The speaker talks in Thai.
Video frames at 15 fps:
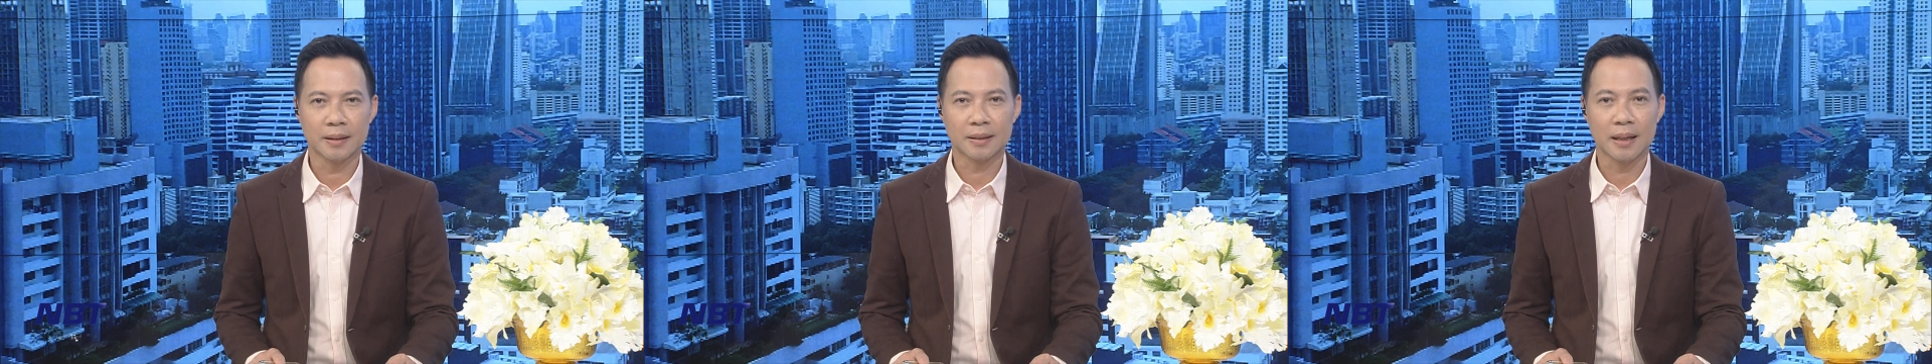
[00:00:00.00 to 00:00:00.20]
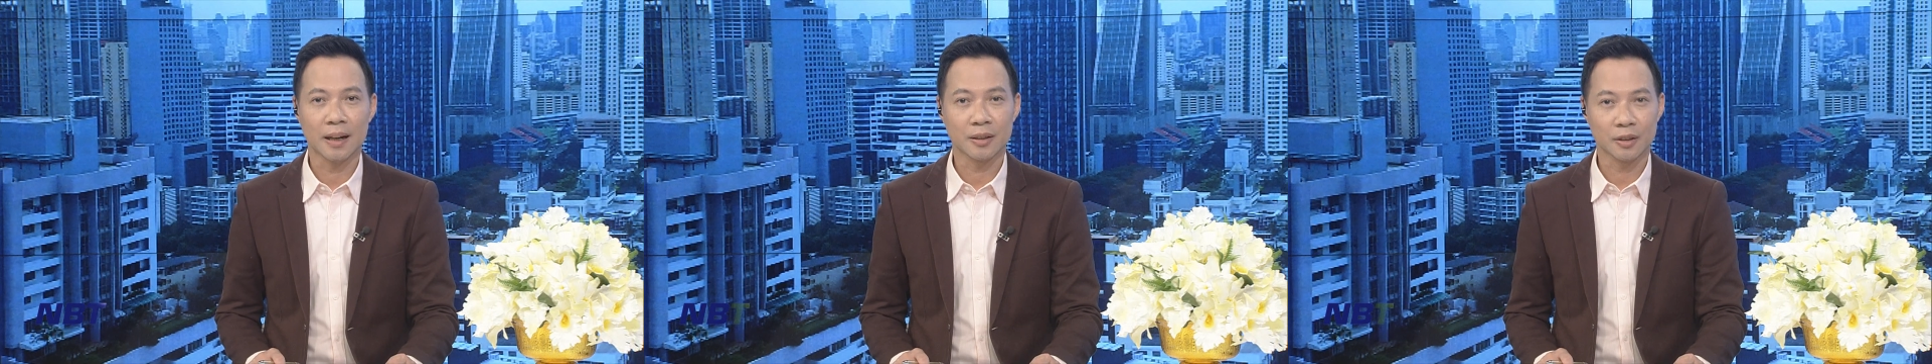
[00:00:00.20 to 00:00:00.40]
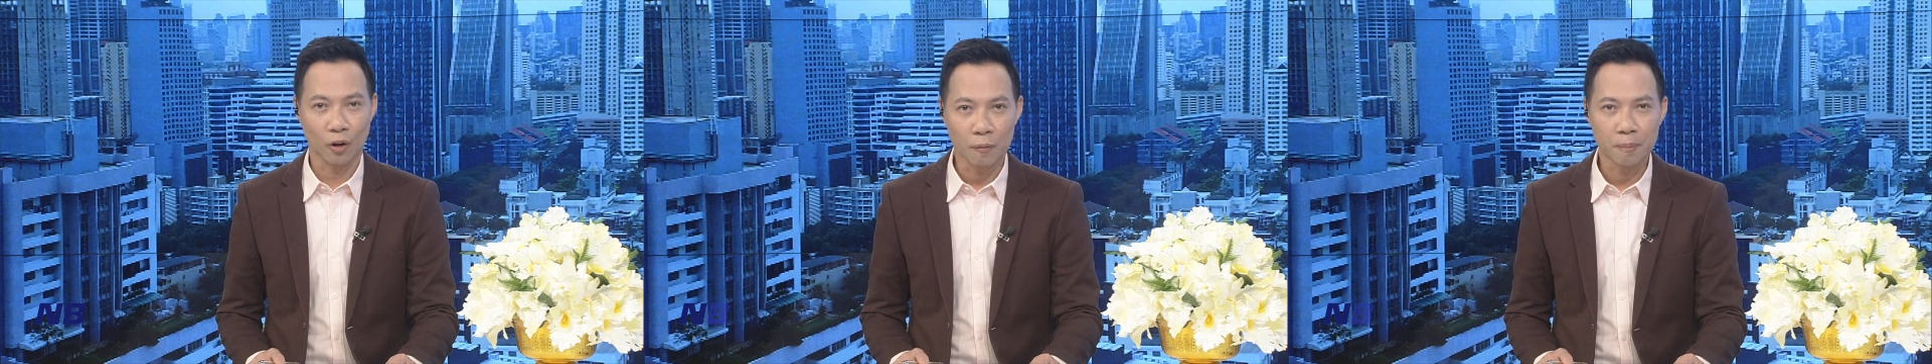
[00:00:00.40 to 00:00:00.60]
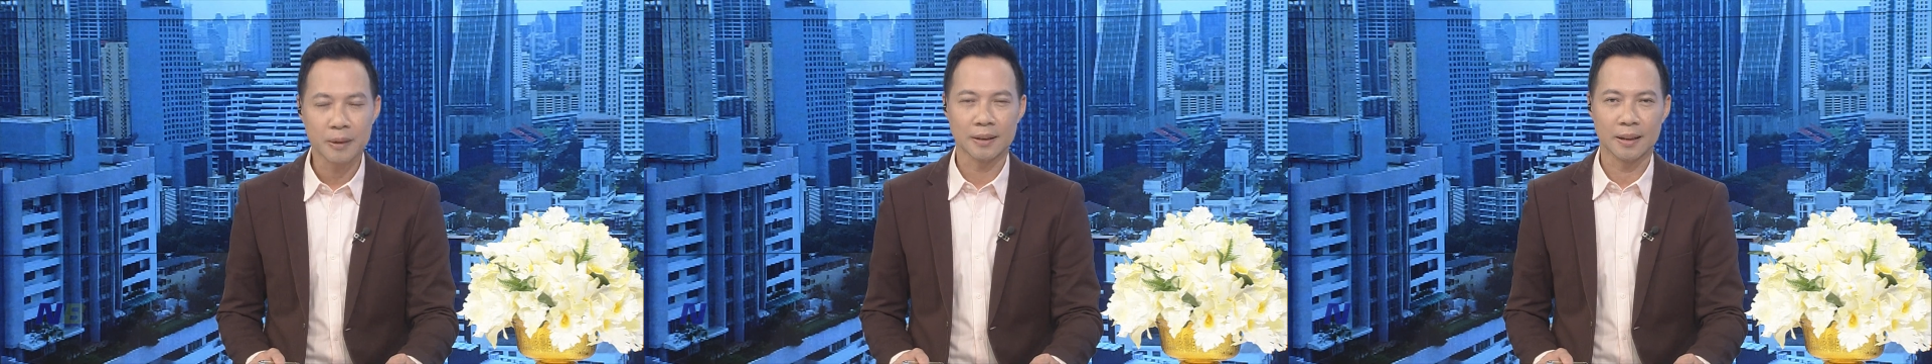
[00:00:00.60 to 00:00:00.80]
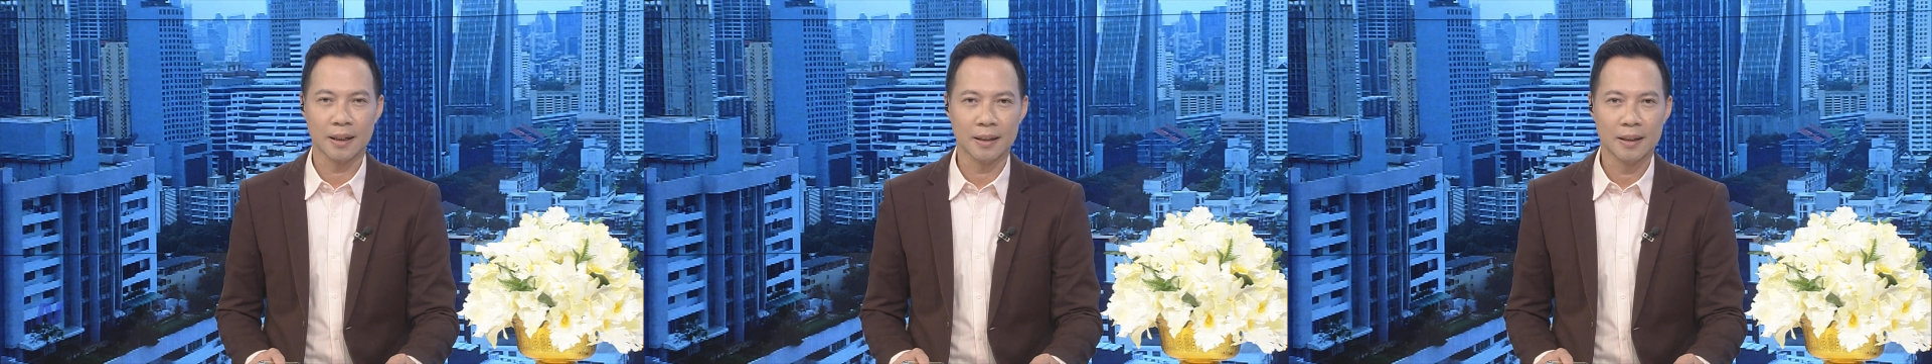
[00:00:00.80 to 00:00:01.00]
จาก
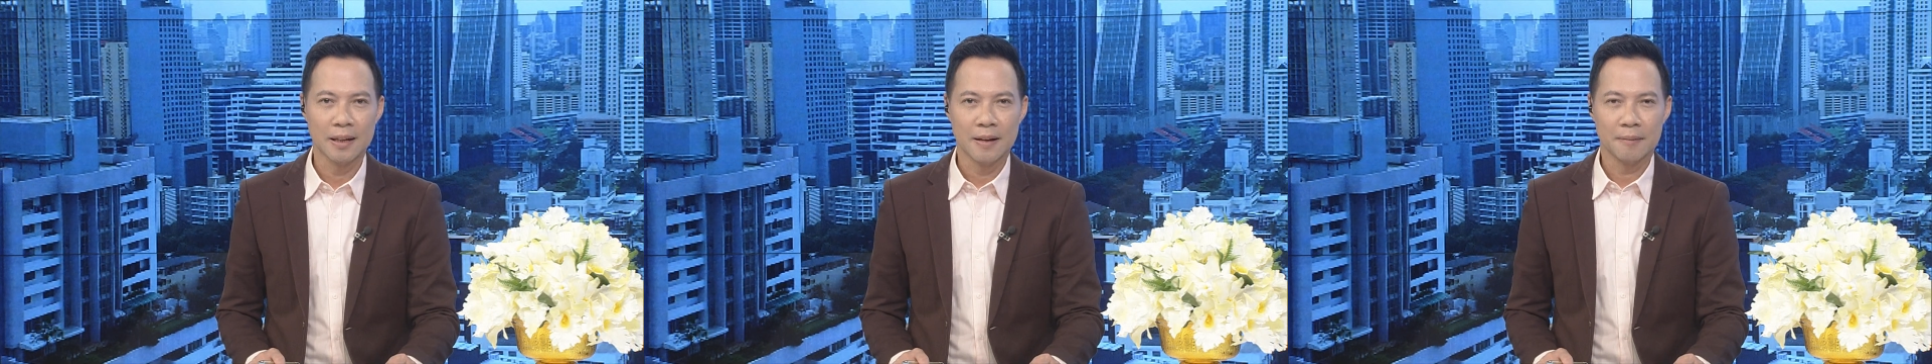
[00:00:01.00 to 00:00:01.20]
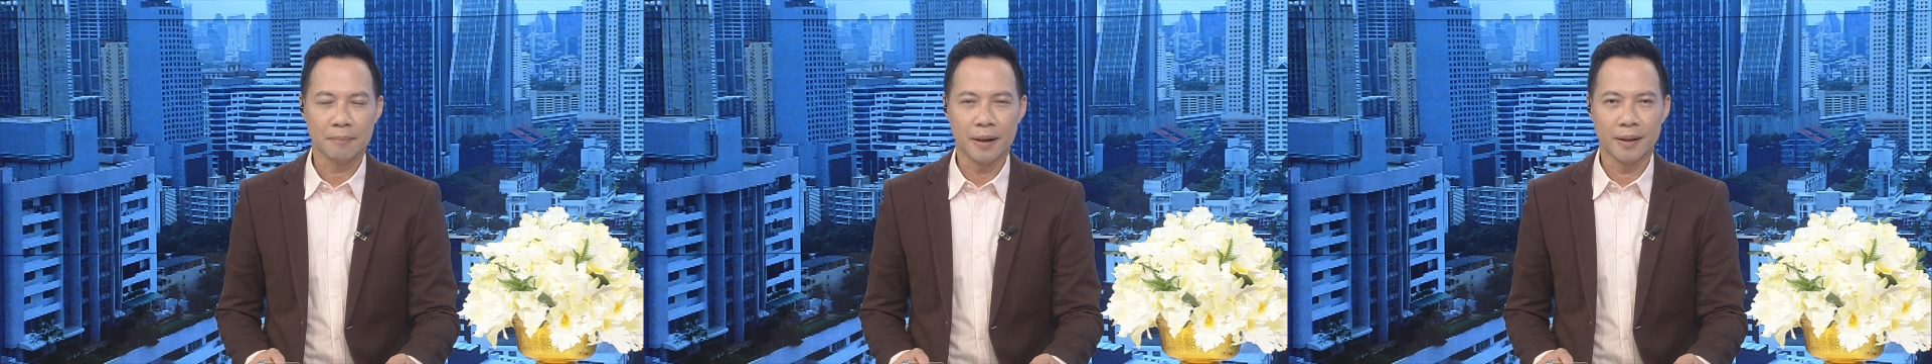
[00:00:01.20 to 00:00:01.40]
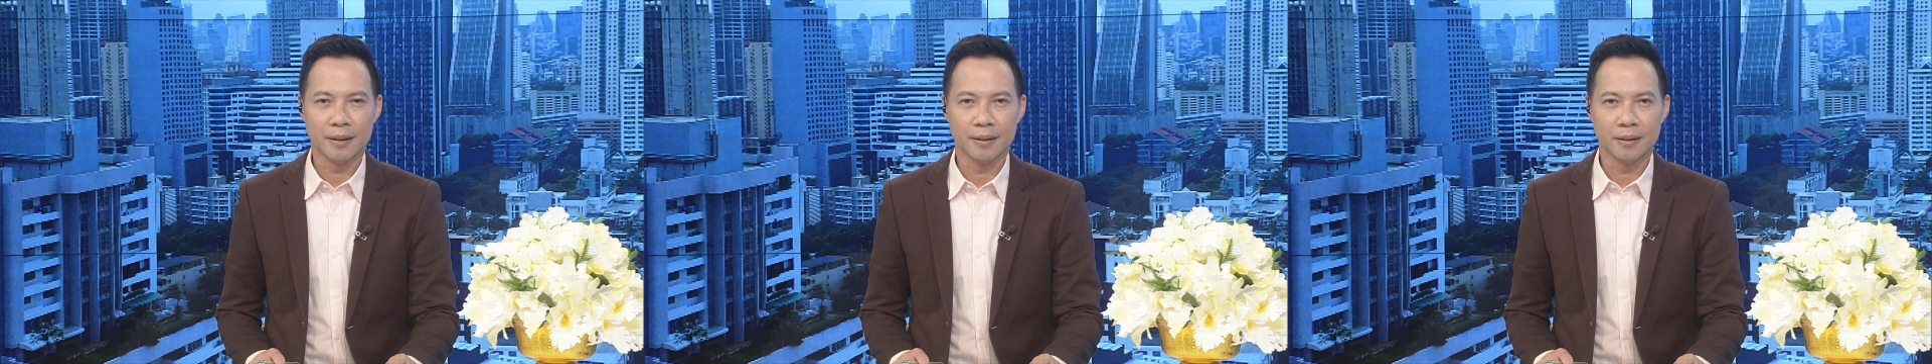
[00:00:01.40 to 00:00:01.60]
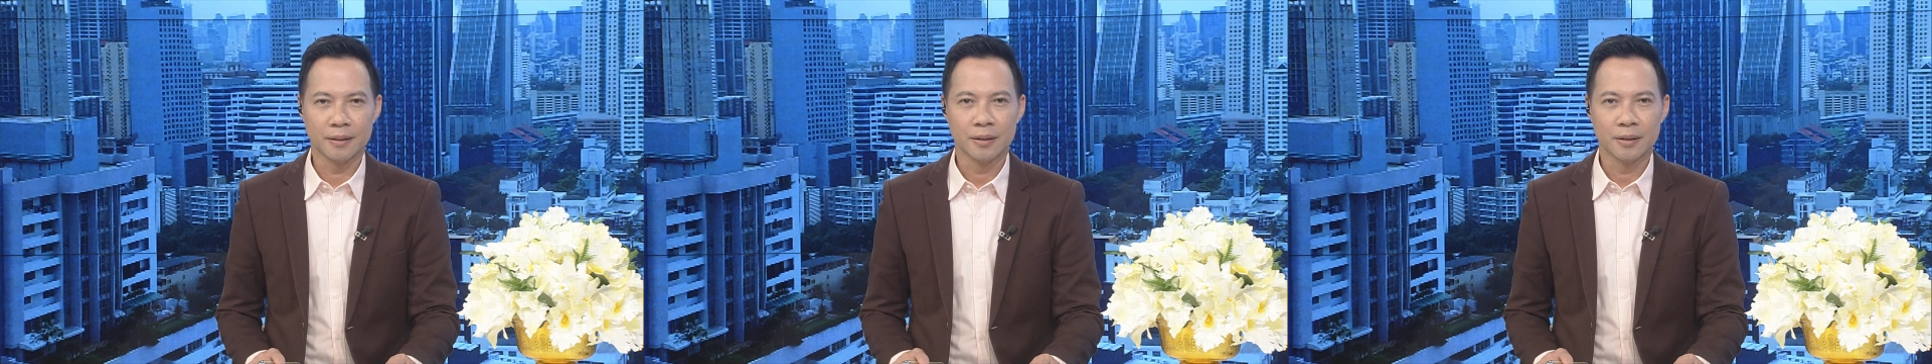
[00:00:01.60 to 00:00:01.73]
2%เป็น